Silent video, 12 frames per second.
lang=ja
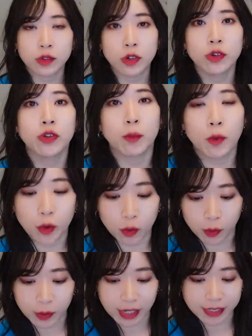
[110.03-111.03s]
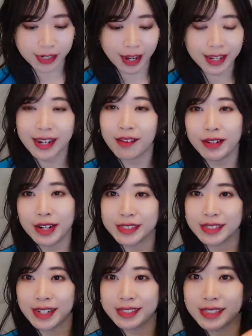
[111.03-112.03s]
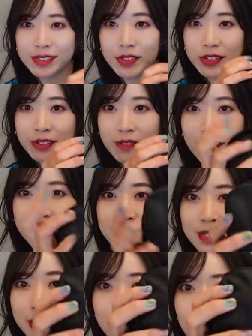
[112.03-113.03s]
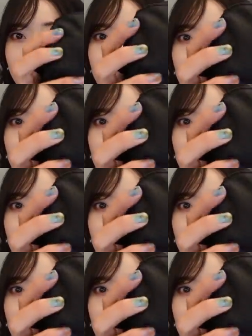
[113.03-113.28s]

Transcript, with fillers: というのも私相変わらずガジェット類はこちらの